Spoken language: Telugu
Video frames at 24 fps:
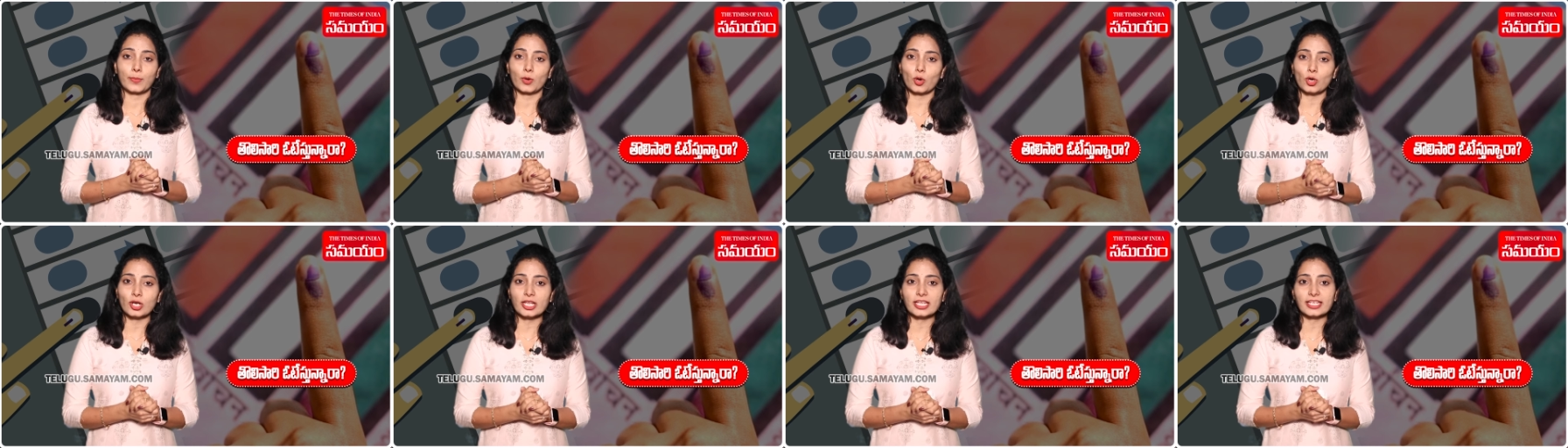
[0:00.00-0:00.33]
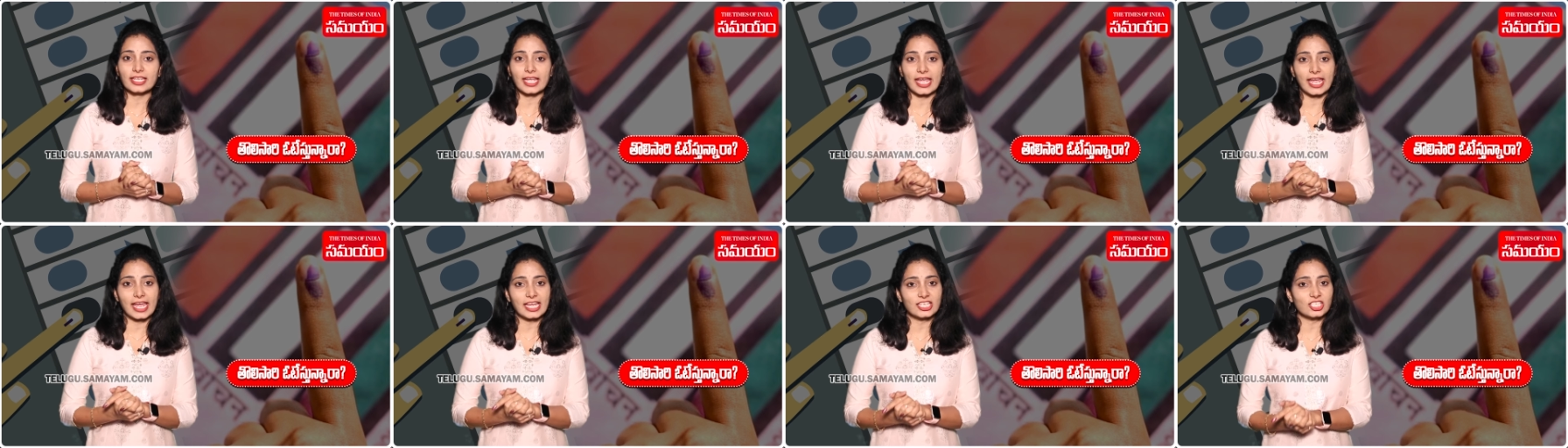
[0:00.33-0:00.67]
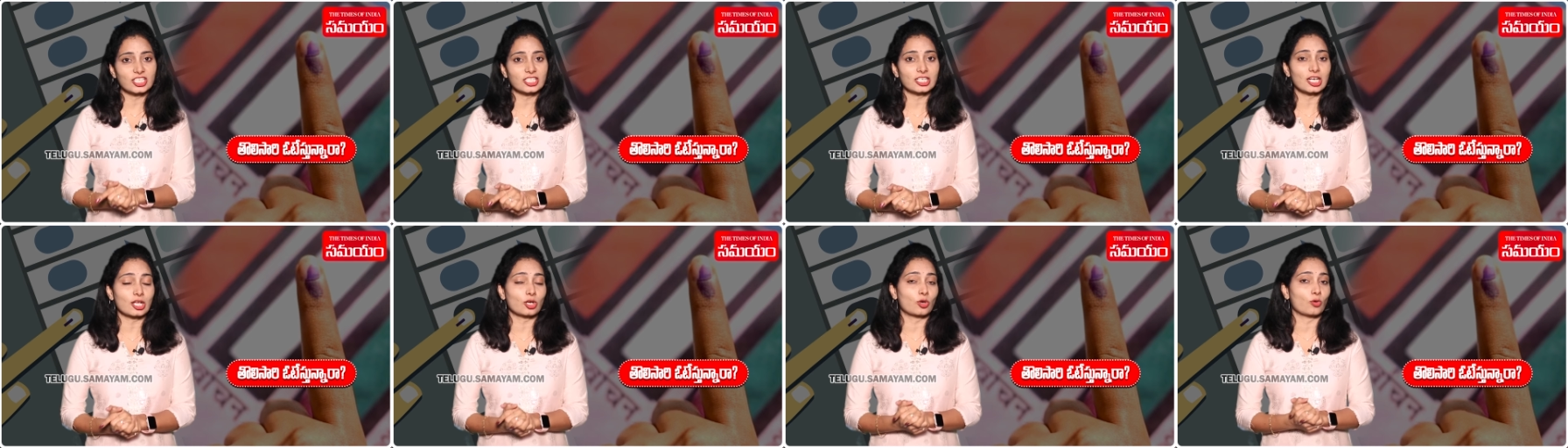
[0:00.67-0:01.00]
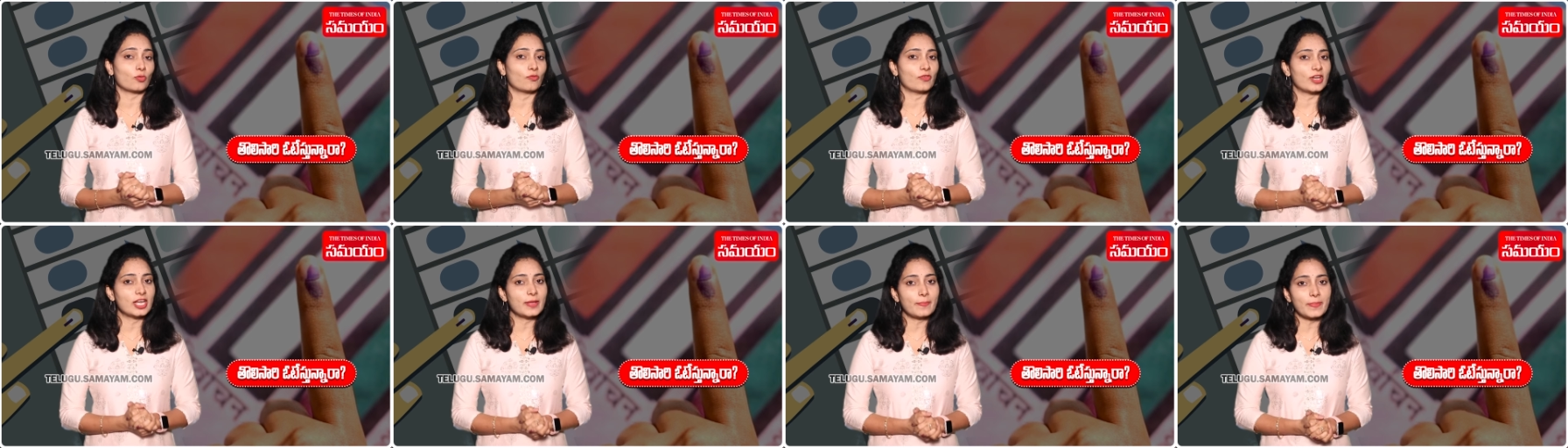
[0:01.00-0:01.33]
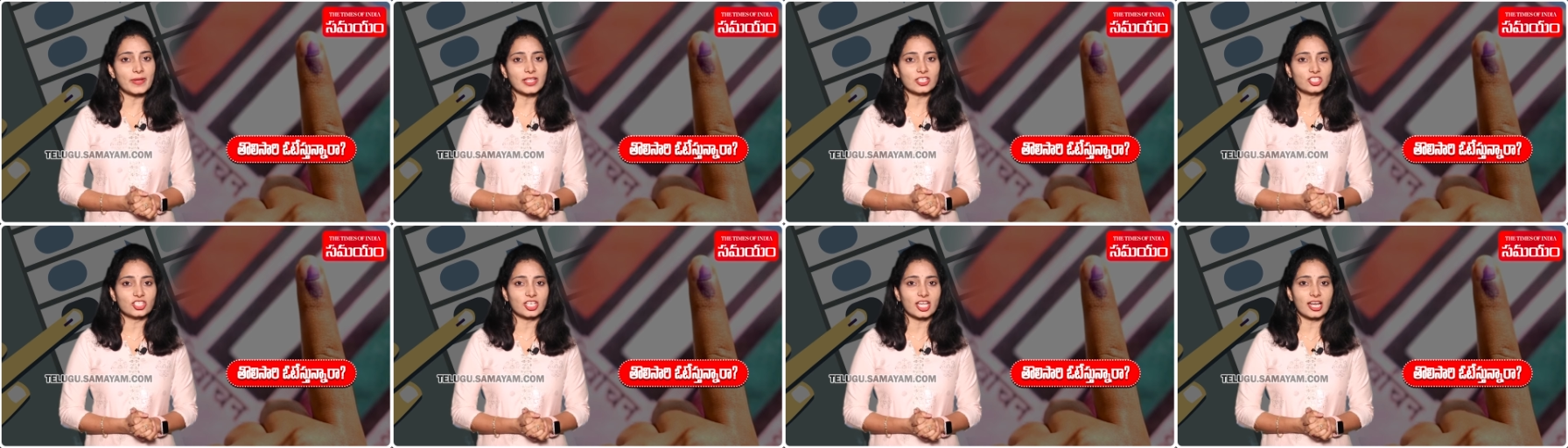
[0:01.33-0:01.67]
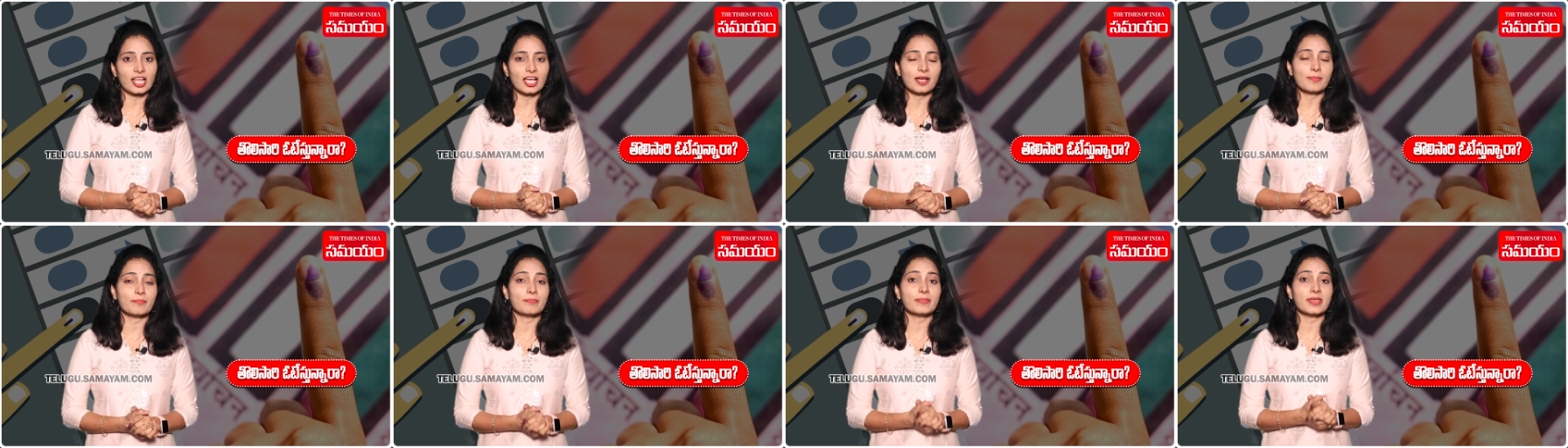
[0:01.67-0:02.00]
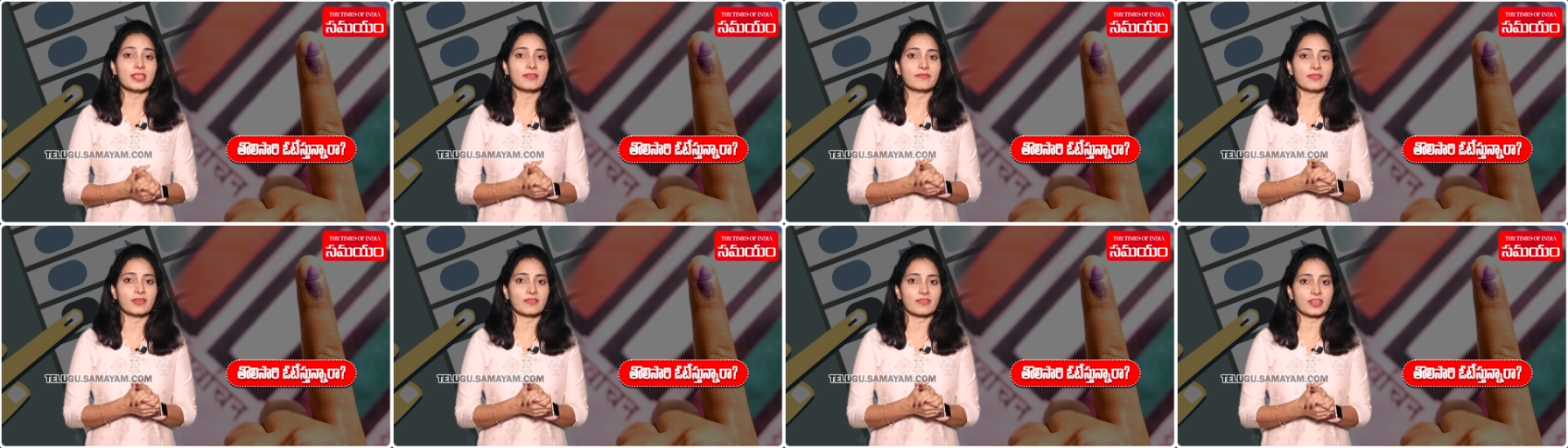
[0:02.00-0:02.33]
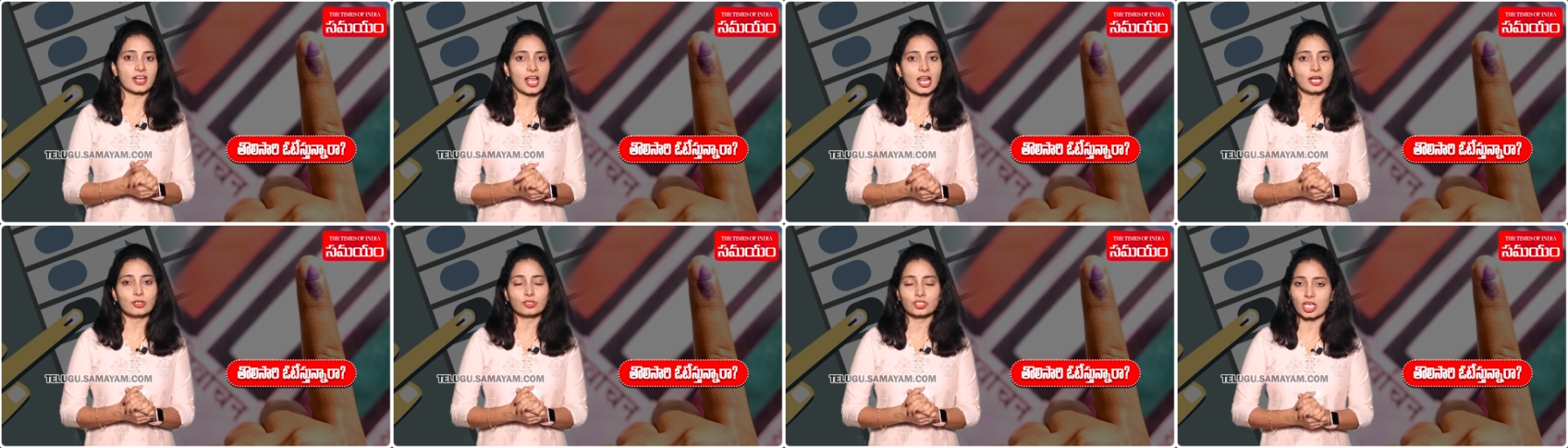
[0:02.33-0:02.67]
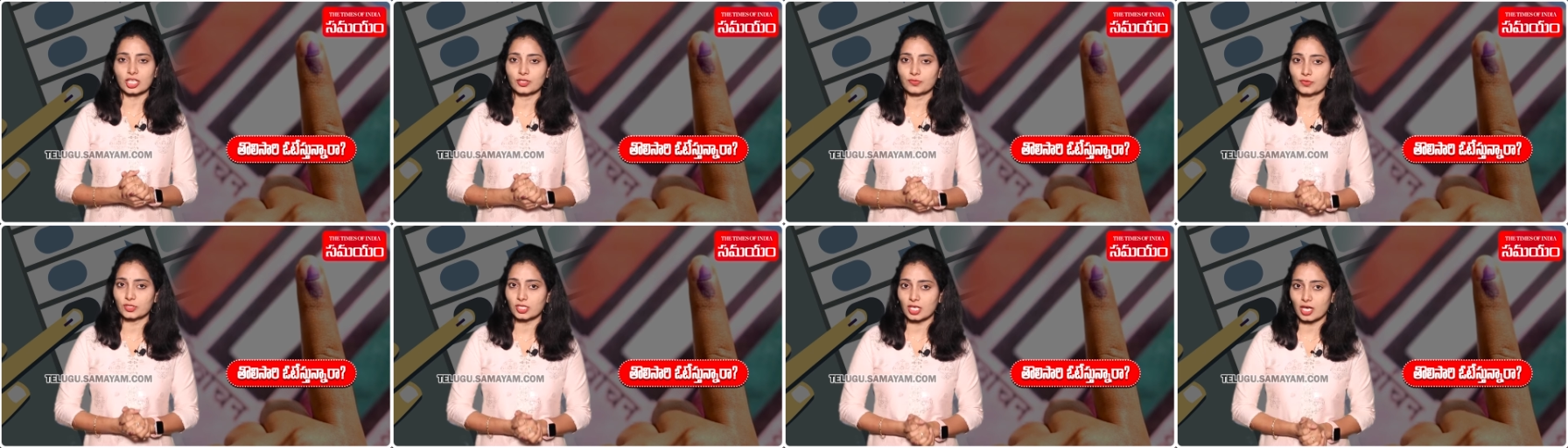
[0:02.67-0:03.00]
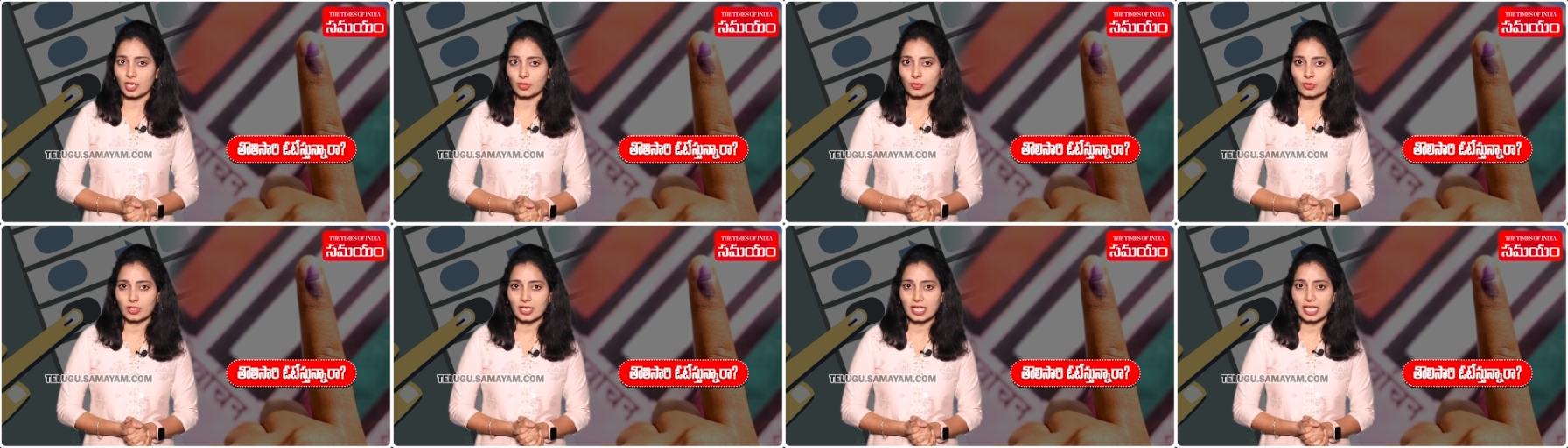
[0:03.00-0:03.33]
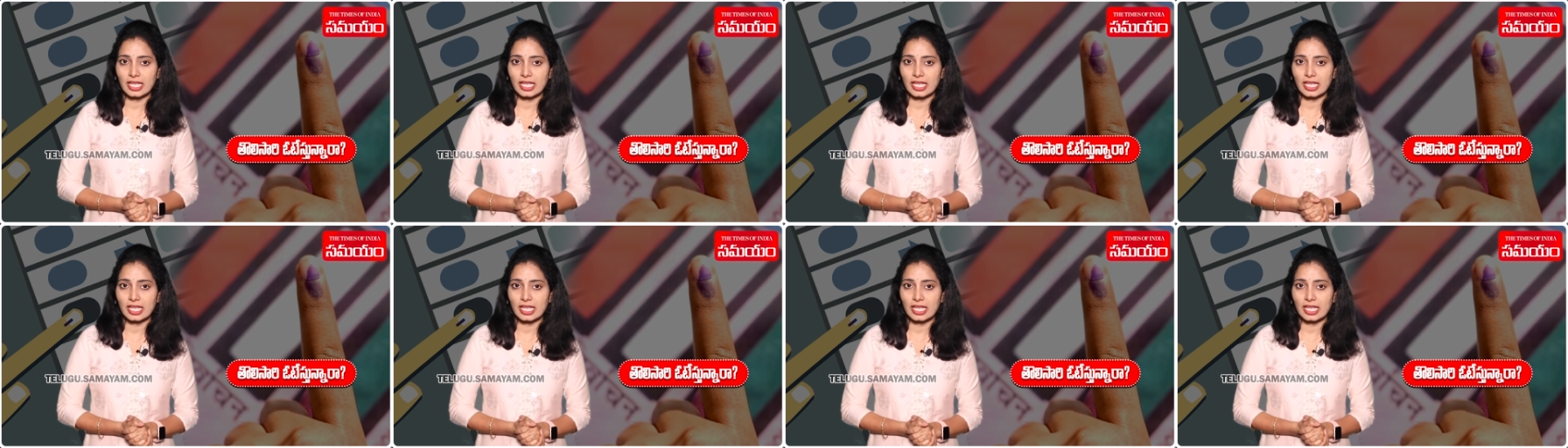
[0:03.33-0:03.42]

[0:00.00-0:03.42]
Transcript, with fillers: పోలింగ్ ఏజెంట్లకు వినిపించేలా మీ వివరాలు చదువుతారు